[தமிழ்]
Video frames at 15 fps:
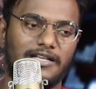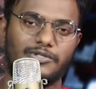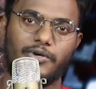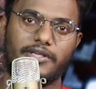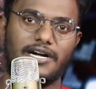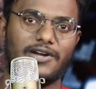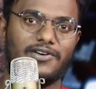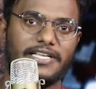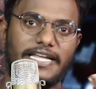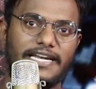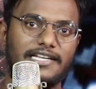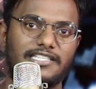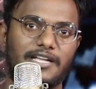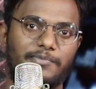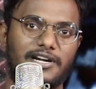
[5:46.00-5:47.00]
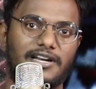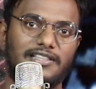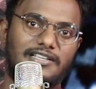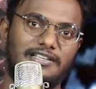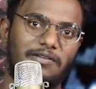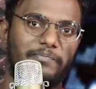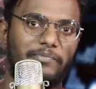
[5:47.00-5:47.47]
ஸோ அதனால் அவங்களுக்கு இங்கிலீஷ்
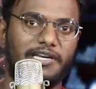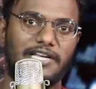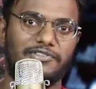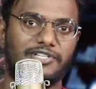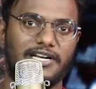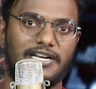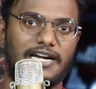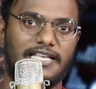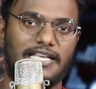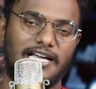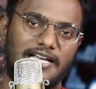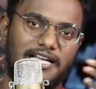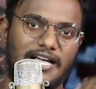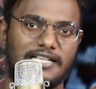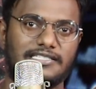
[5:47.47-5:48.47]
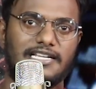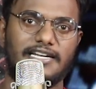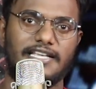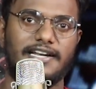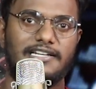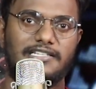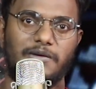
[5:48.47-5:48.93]
அப்படின்றது பெரிய விஷயம் இல்லை இல்லையா
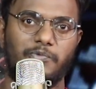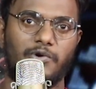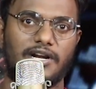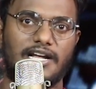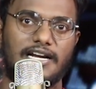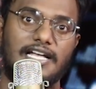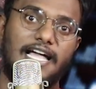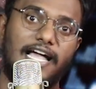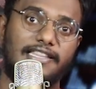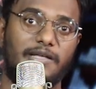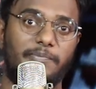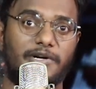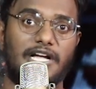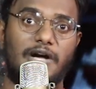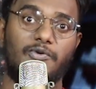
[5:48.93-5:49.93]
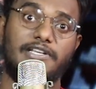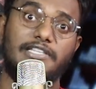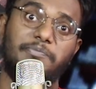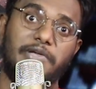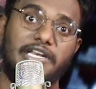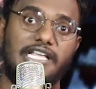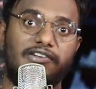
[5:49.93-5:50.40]
அசால்ட்டாக இங்கிலீஷை போடுறாங்க அந்த பக்கம்
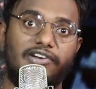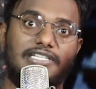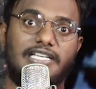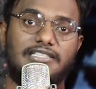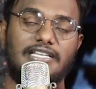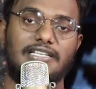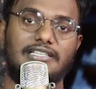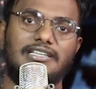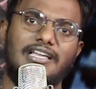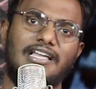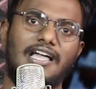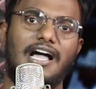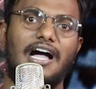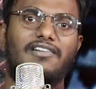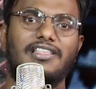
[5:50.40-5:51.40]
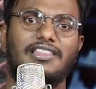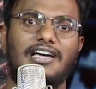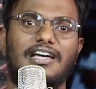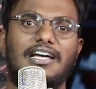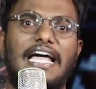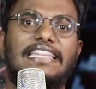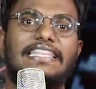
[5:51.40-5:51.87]
அவங்களுக்கு இது பெரிய இங்கிலீஷாக தெரியுது
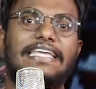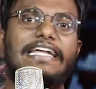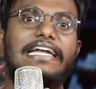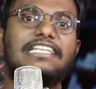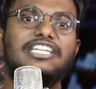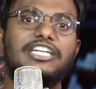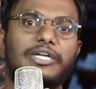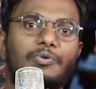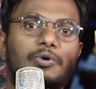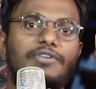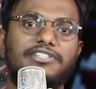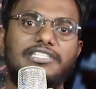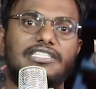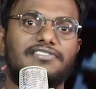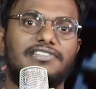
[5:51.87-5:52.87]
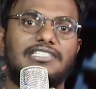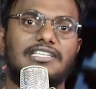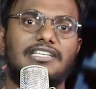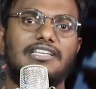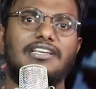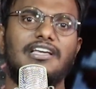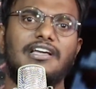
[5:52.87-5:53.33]
அவ்வளோதான் அந்த இங்கிலீஷ்ன்ற ஒரு விஷயத்தை
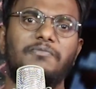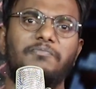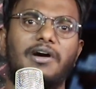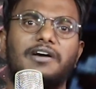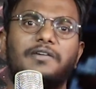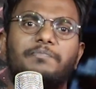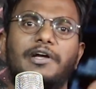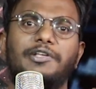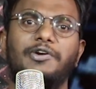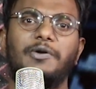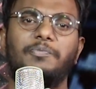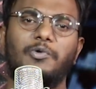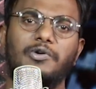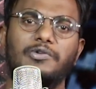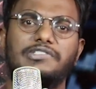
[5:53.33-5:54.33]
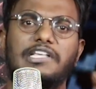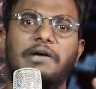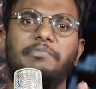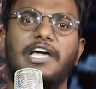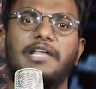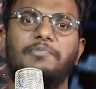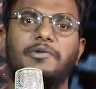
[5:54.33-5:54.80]
வச்சு பா பையனோ பொண்ணும்
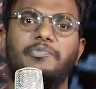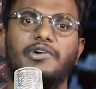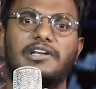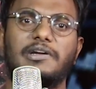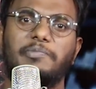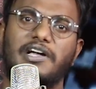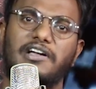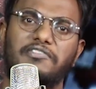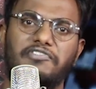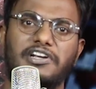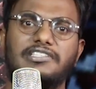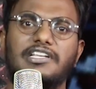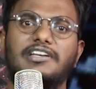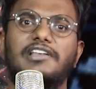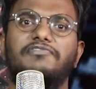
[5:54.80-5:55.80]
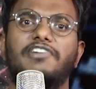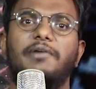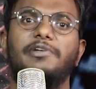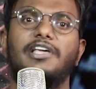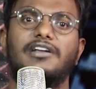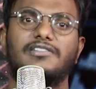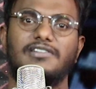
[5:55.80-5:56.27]
செம்மையாக இருப்பாங்க போல இருக்குப்பா வெல் செட்டில்
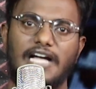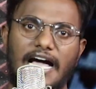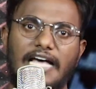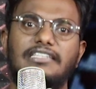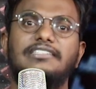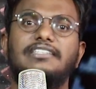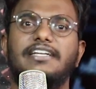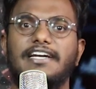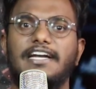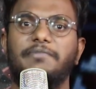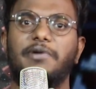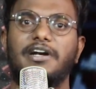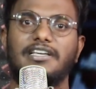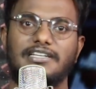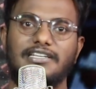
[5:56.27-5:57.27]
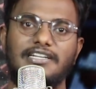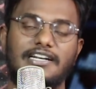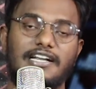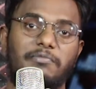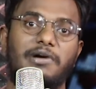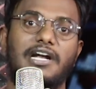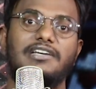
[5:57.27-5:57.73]
ஃபேமிலியாக இருக்கும் அது தான் நிலைப்பாடுக்கு
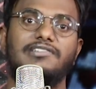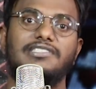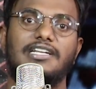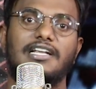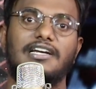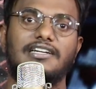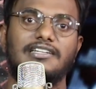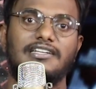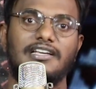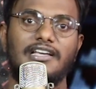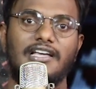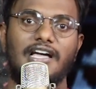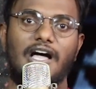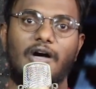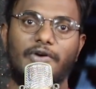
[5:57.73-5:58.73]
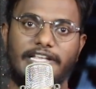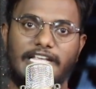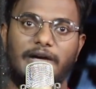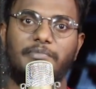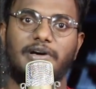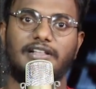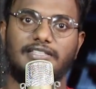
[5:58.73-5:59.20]
நம்ம ஆளுங்க வந்துடுறாங்க அவங்க
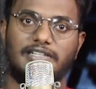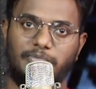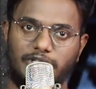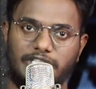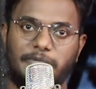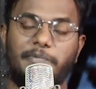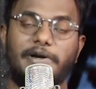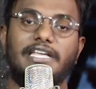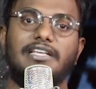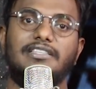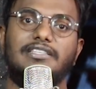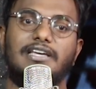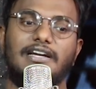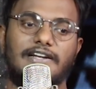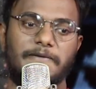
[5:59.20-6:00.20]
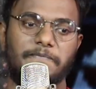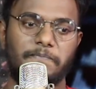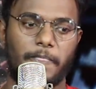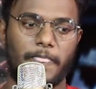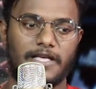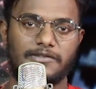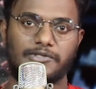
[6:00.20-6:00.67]
ஏமாறதுக்கு மொதல் படியே இது தாங்க
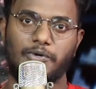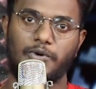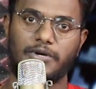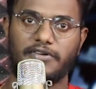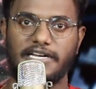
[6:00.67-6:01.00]
ஸோ ஒரு